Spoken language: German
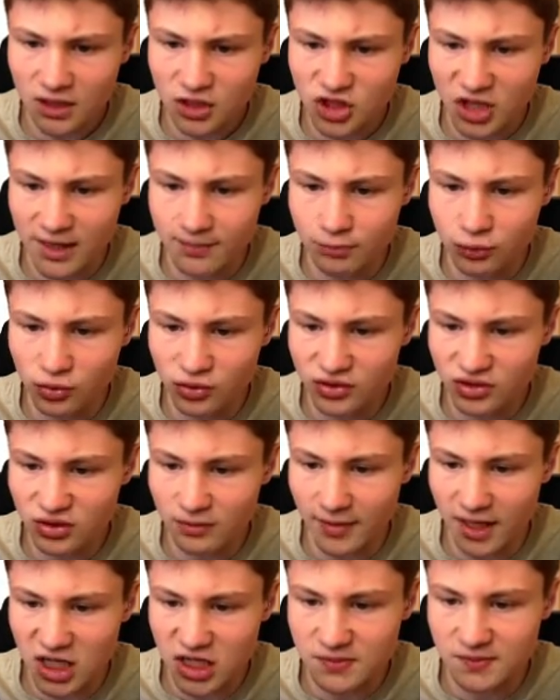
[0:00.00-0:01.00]
Chain Boots
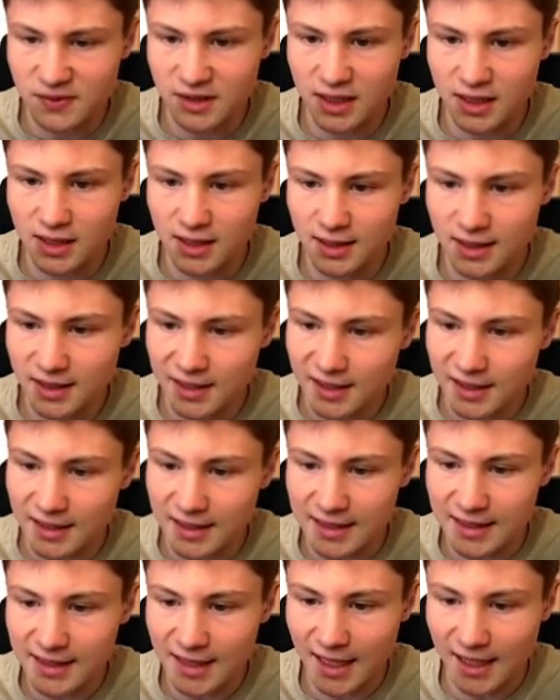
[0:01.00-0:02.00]
zum Beispiel,
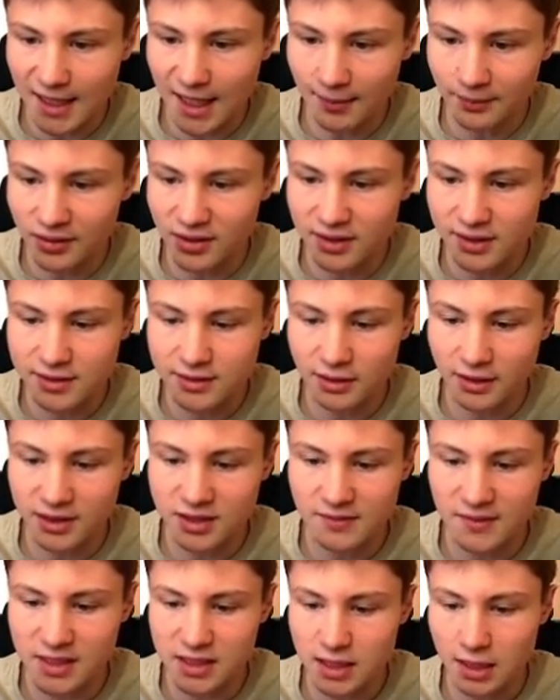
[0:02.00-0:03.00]
Lederkappe. So,
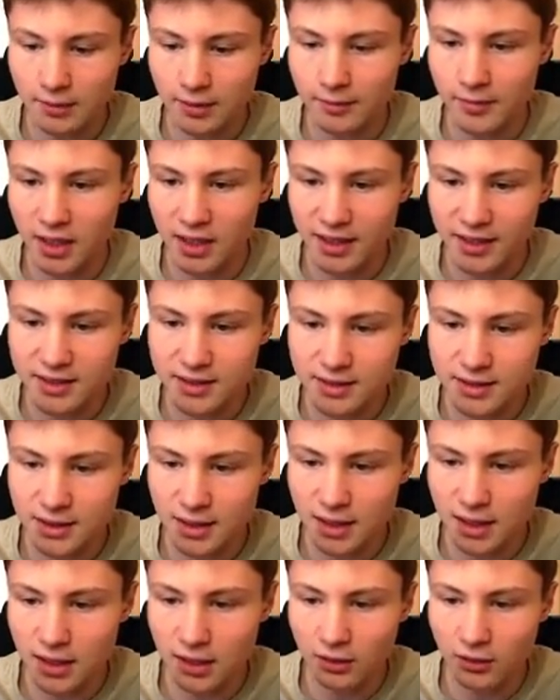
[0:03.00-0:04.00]
jetzt bin ich aber mal jetzt äh,
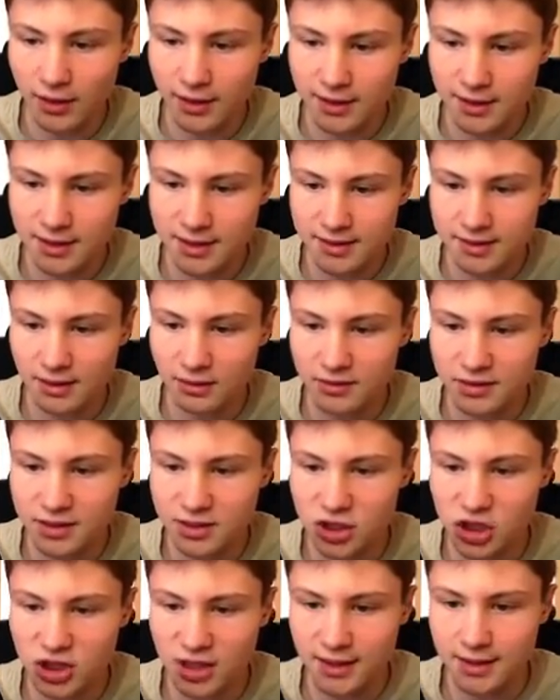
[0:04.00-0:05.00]
ordentlich
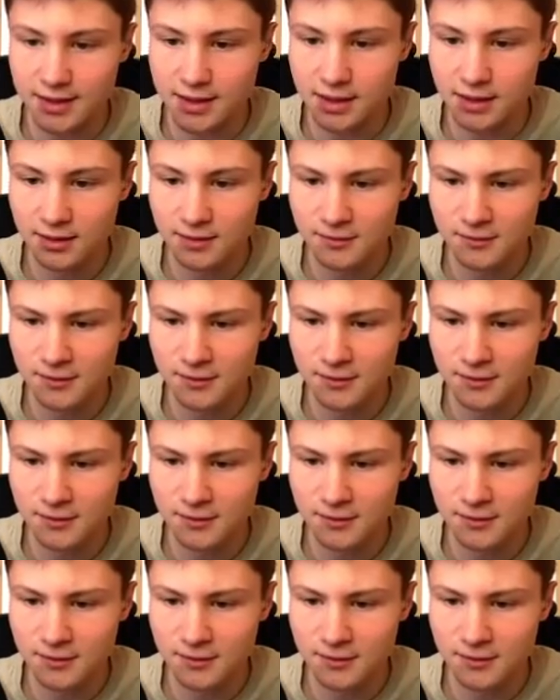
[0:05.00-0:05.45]
ausgestattet.